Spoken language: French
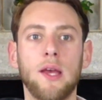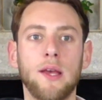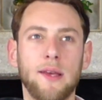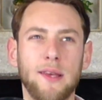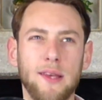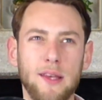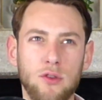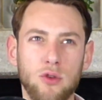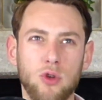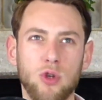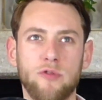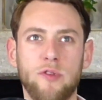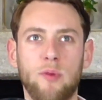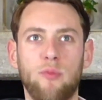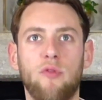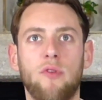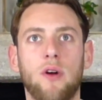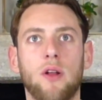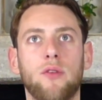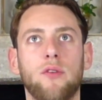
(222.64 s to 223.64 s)
qu'est-ce que je vais
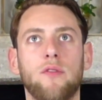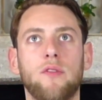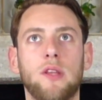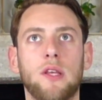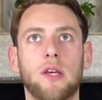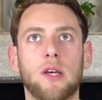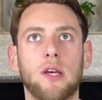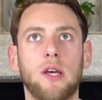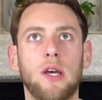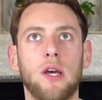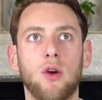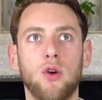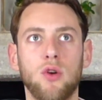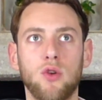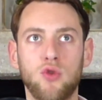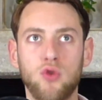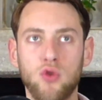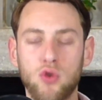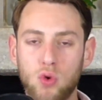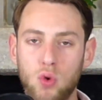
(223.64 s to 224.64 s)
pouvoir devenir
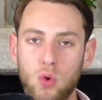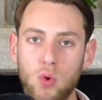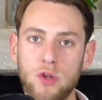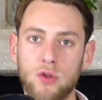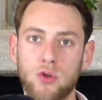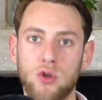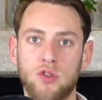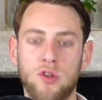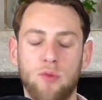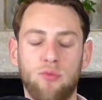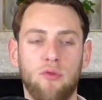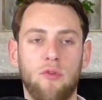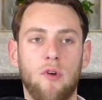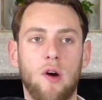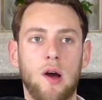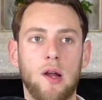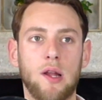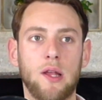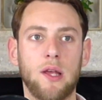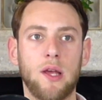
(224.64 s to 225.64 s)
Jusqu'où est-ce que je vais pouvoir
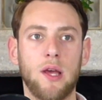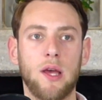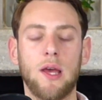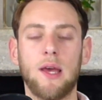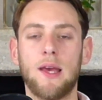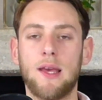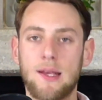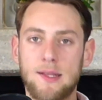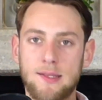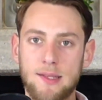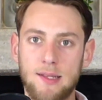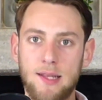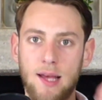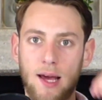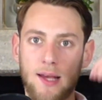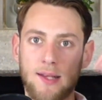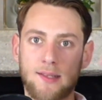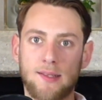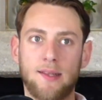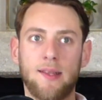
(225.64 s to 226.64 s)
aller etc.,
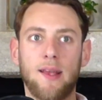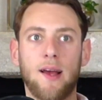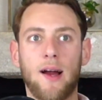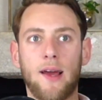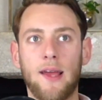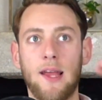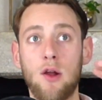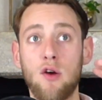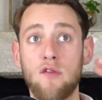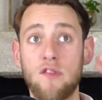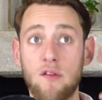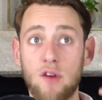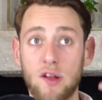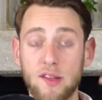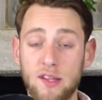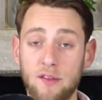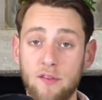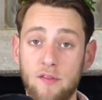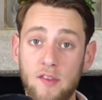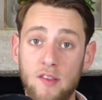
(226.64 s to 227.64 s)
etc. Et là, on va avoir
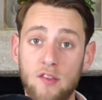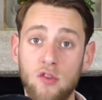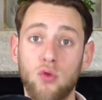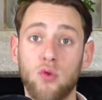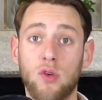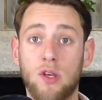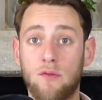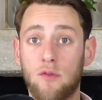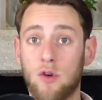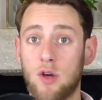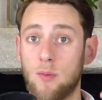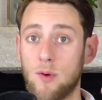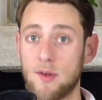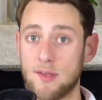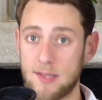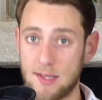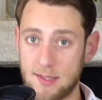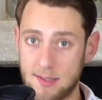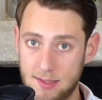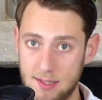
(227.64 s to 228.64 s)
des visions qui vont
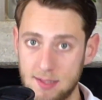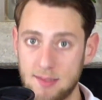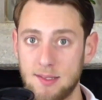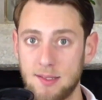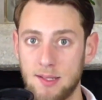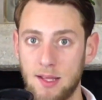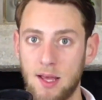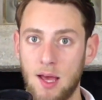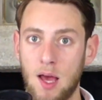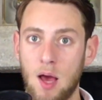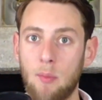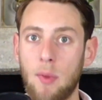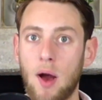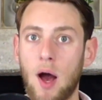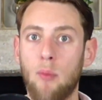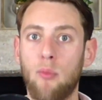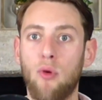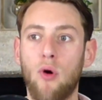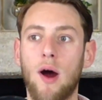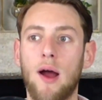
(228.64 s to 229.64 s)
commencer à se dessiner par
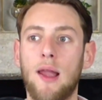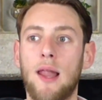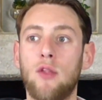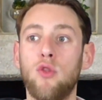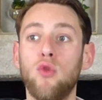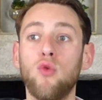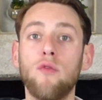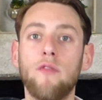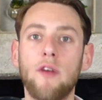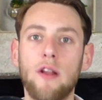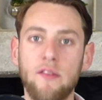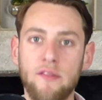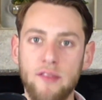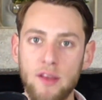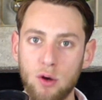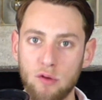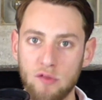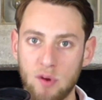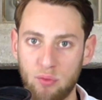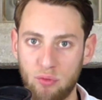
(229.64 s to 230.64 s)
rapport à la nouvelle vie
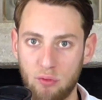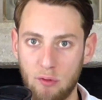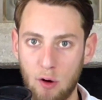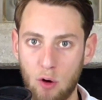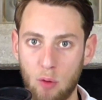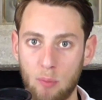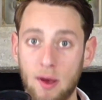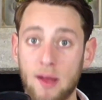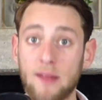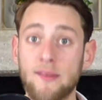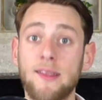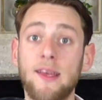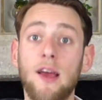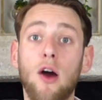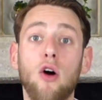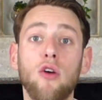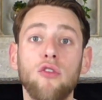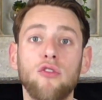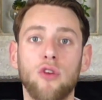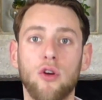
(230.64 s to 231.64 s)
qu'on va pouvoir emprunter
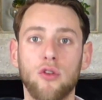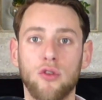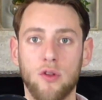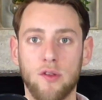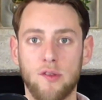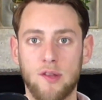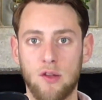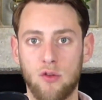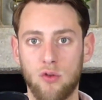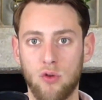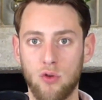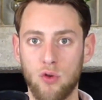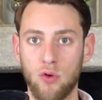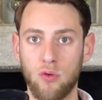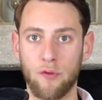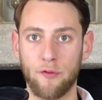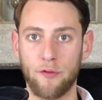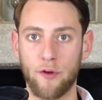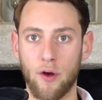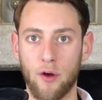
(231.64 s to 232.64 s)
en sortant de cette zone de
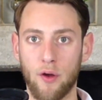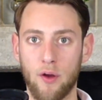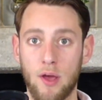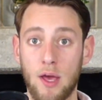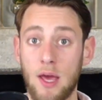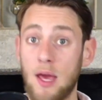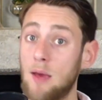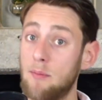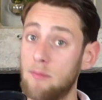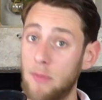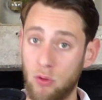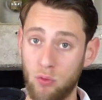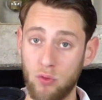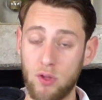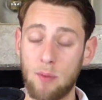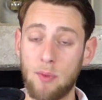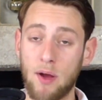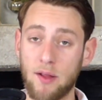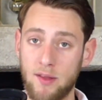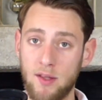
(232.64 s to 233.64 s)
confort. Mais tout est
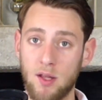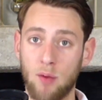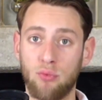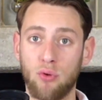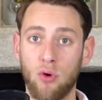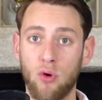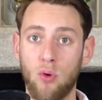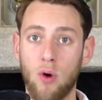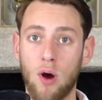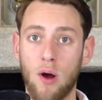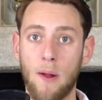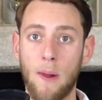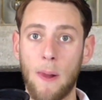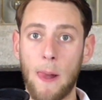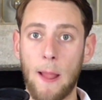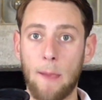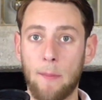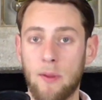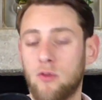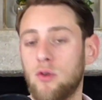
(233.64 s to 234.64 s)
parti d'un pourquoi
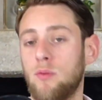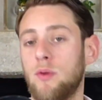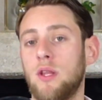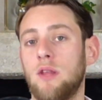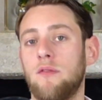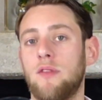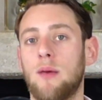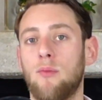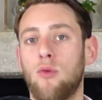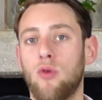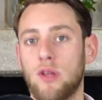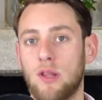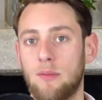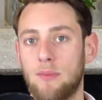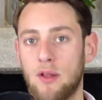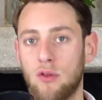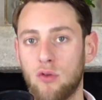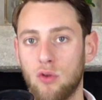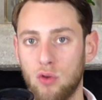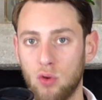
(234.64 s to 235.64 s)
parce que bien évidemment, on ne quitte pas
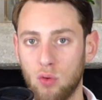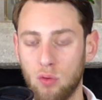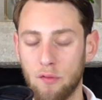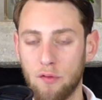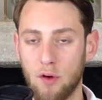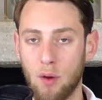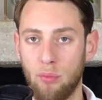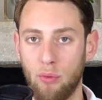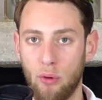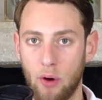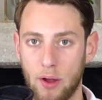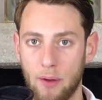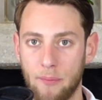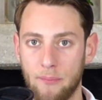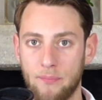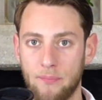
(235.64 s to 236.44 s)
une zone de confort pour rien.